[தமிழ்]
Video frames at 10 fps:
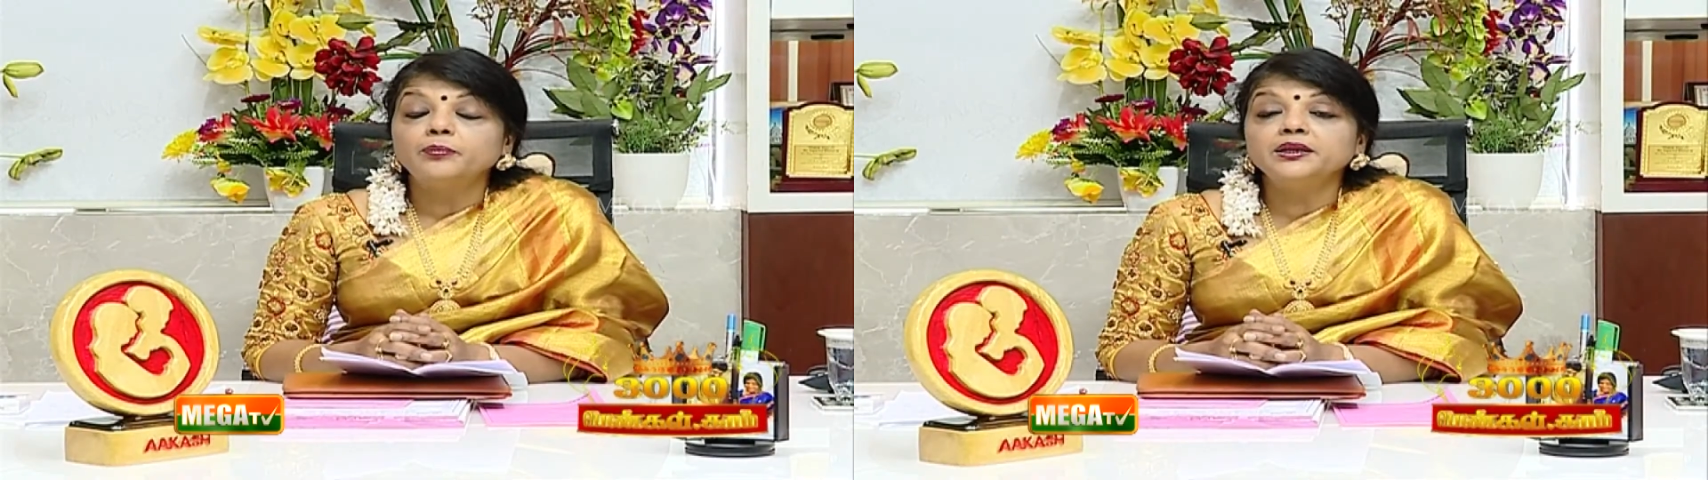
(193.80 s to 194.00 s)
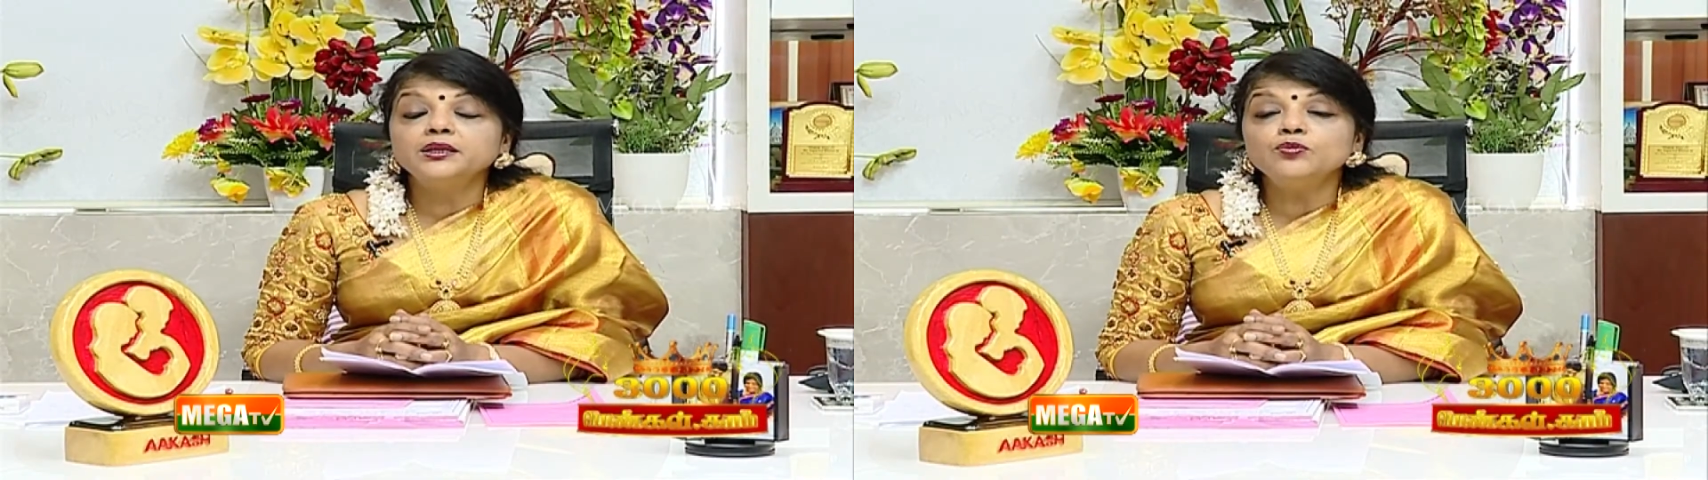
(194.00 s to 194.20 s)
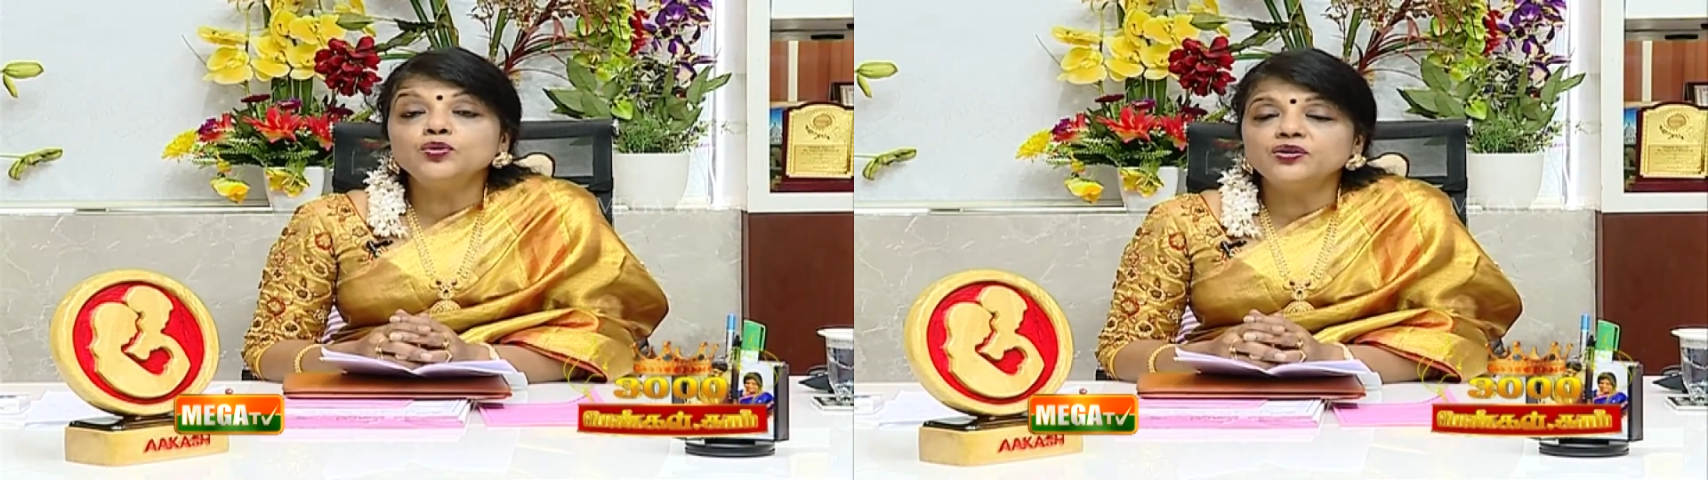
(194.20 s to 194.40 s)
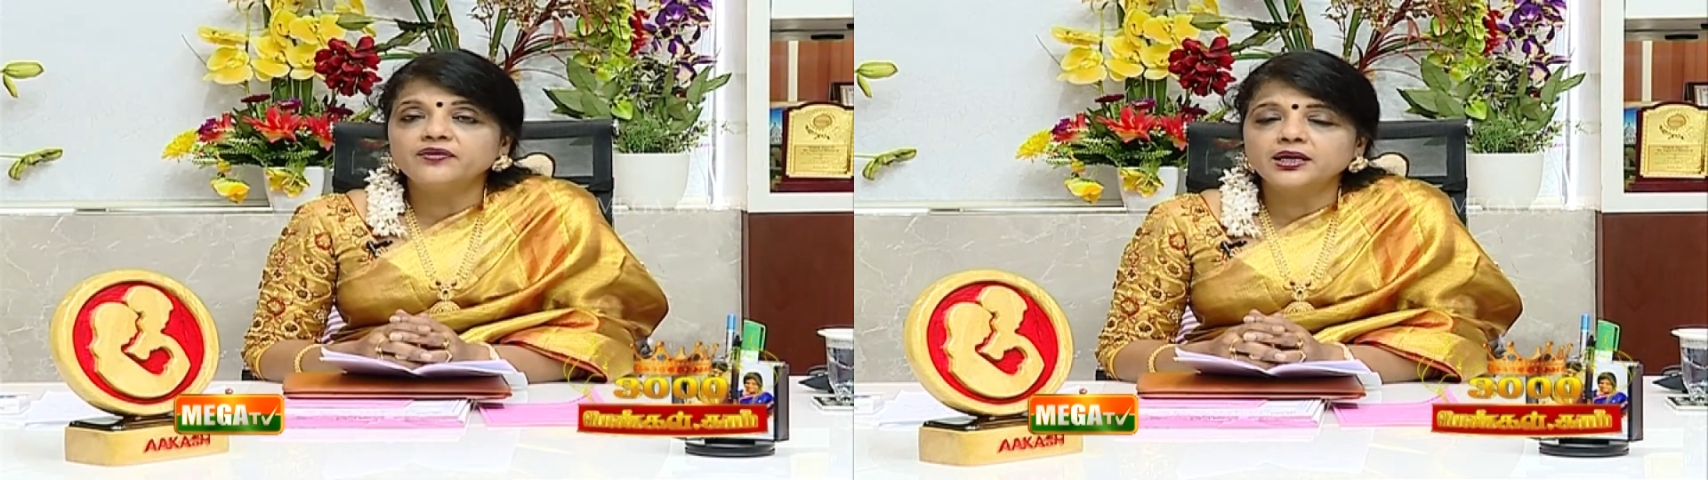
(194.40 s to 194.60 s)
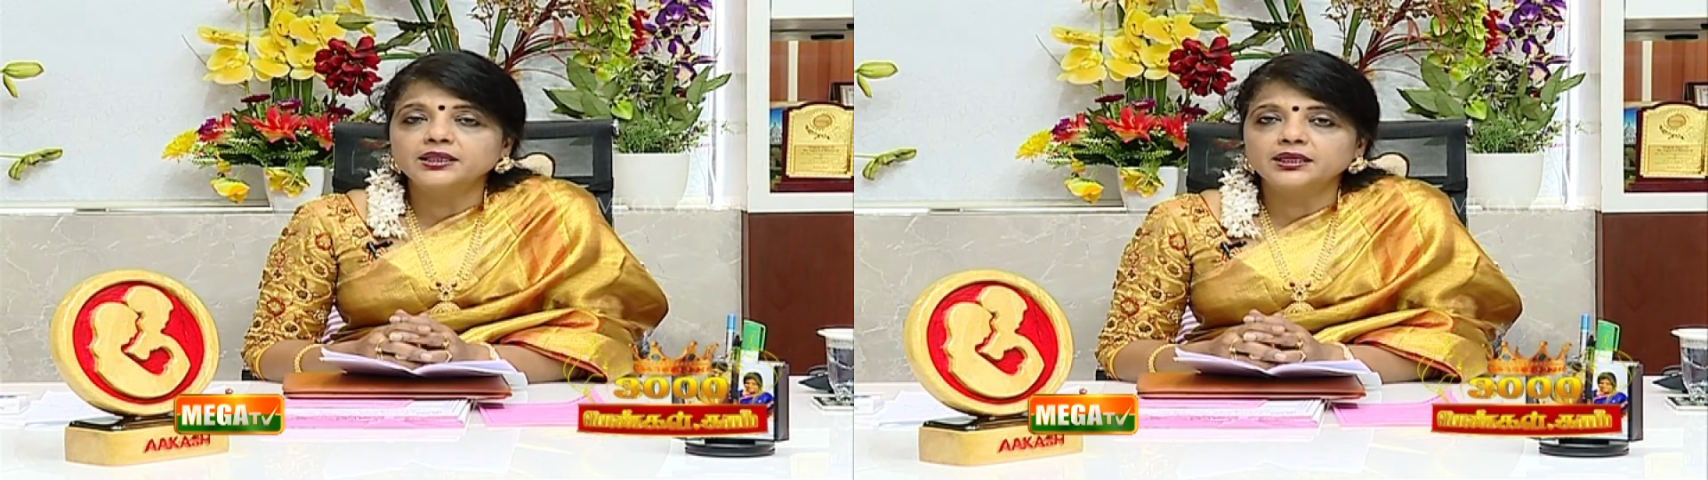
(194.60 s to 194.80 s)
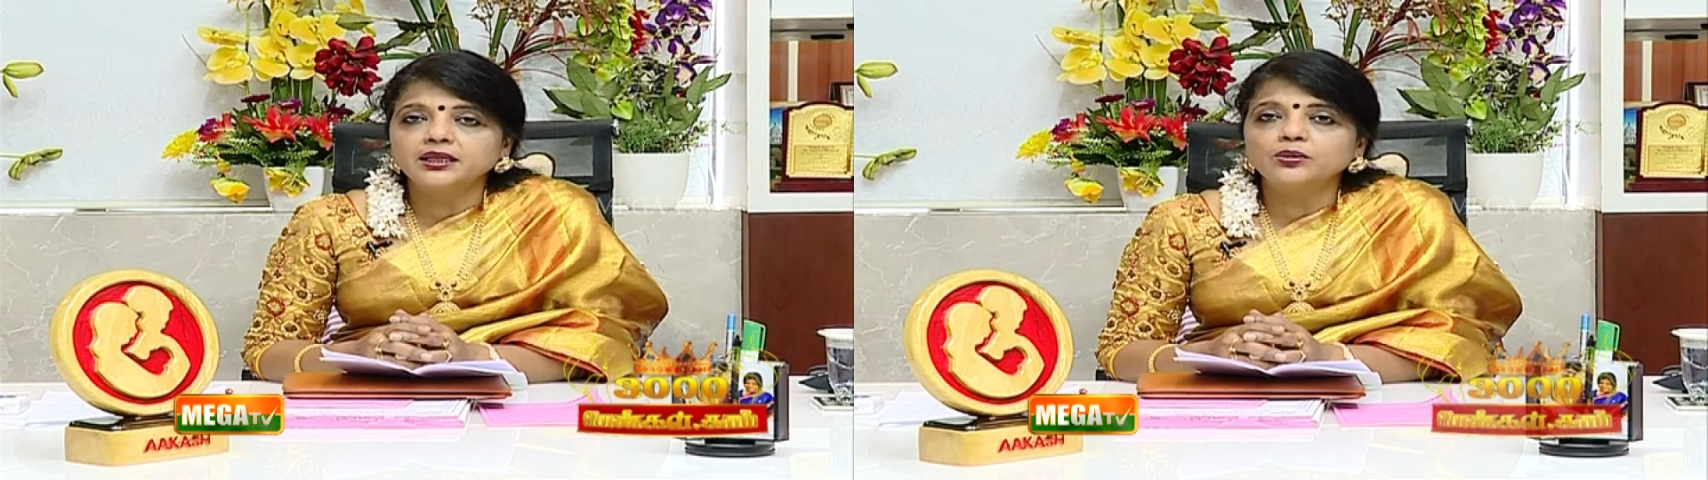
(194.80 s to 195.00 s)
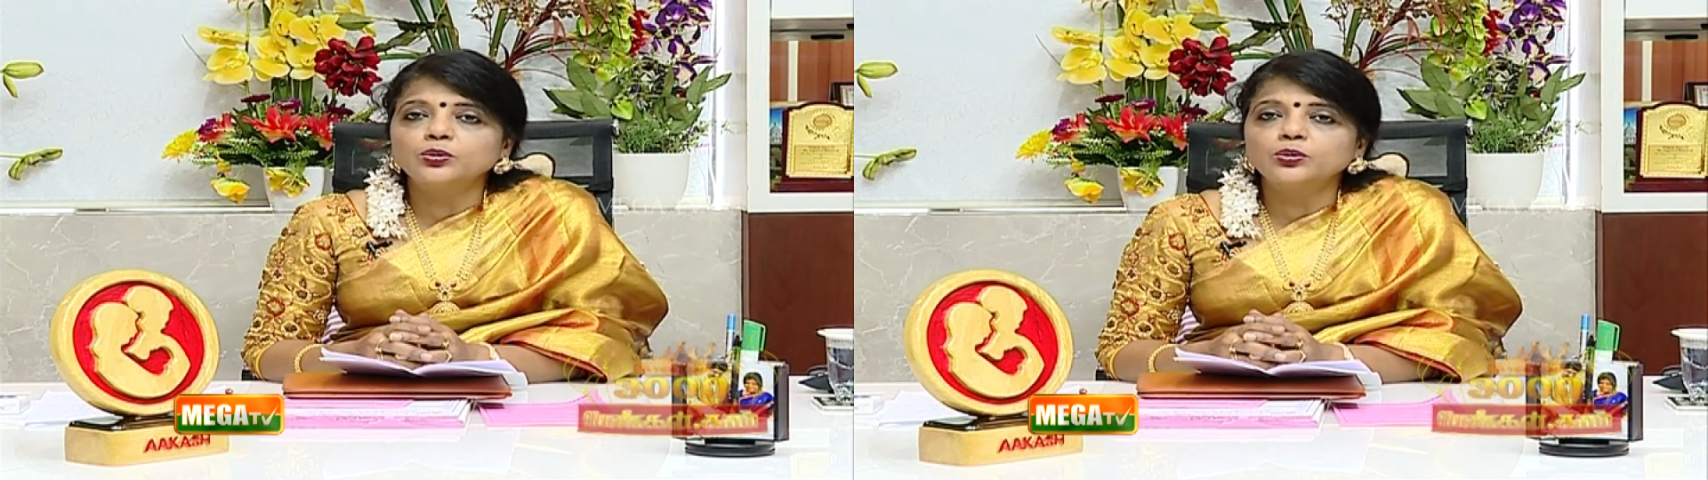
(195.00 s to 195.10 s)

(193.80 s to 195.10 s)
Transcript: பதிமூன்று வாரத்தில்